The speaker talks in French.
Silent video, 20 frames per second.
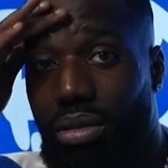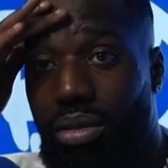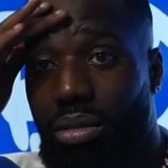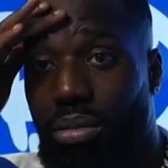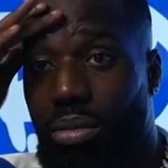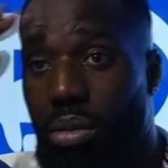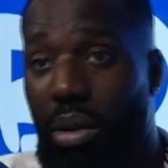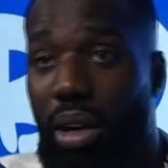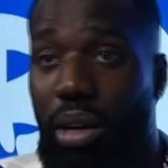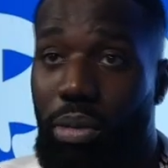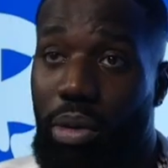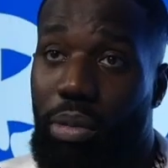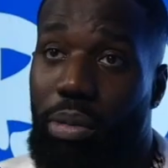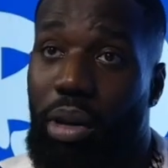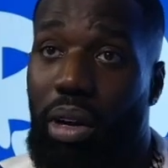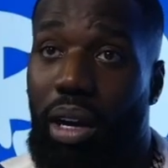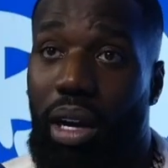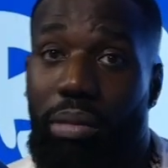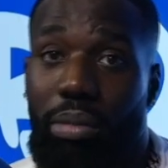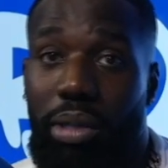Moi et mon
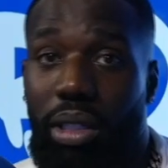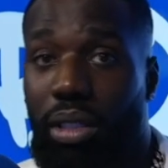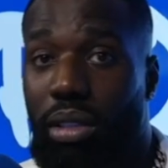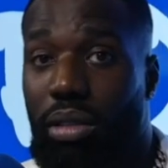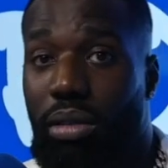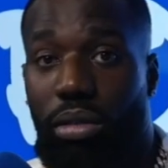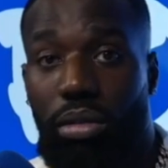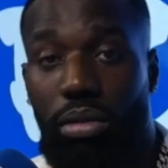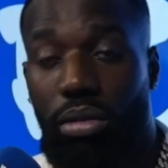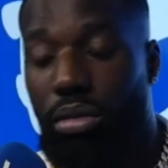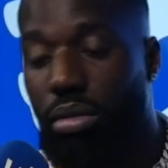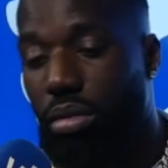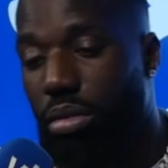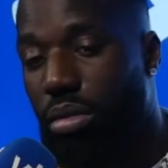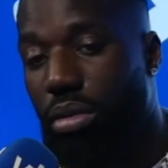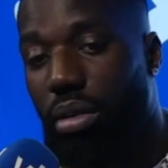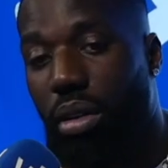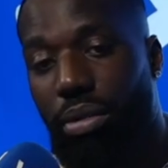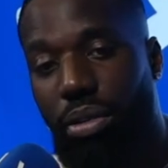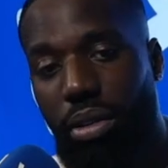meilleur ami
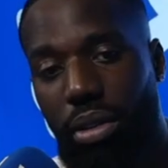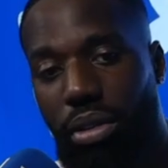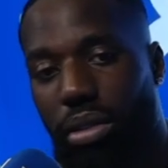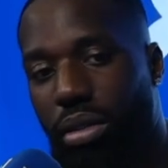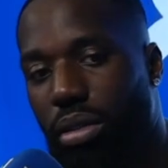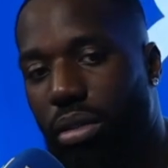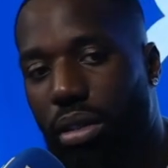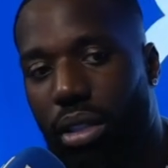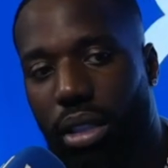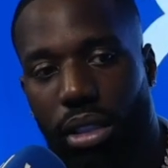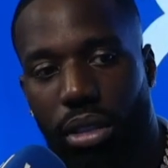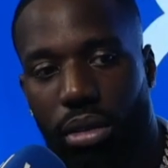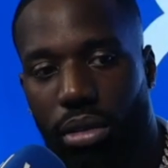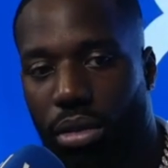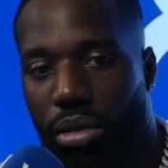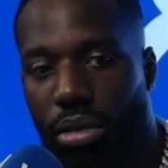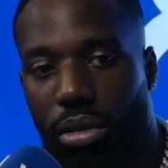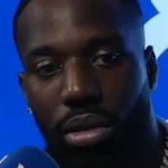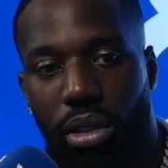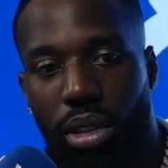d'enfance, de, tu vois, que
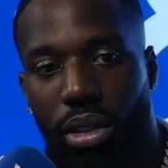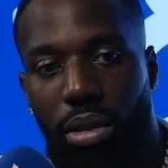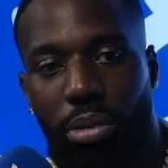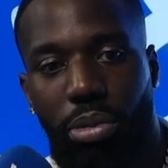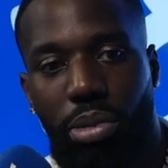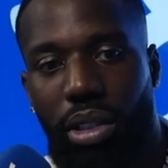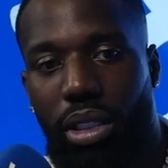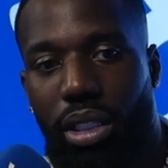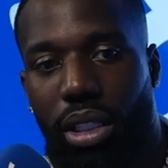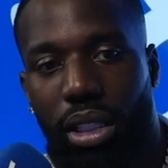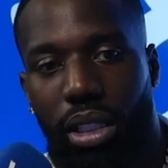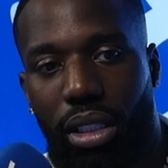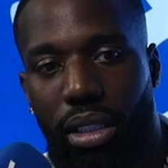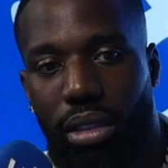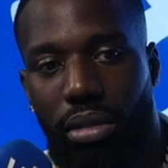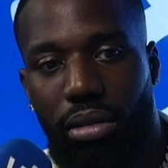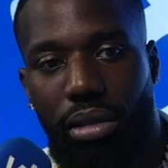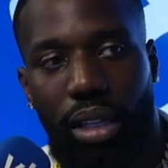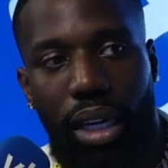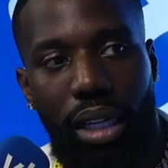je connais depuis que j'ai
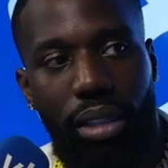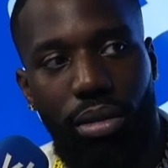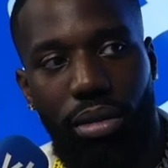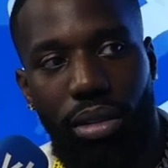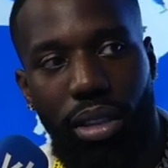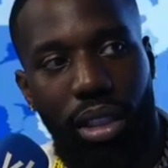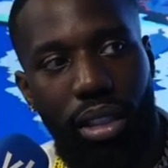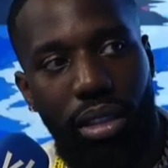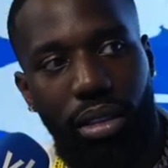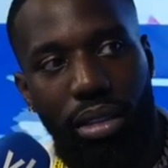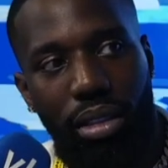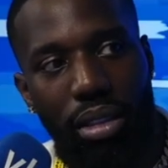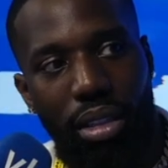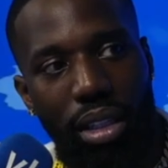4 ou 5 ans.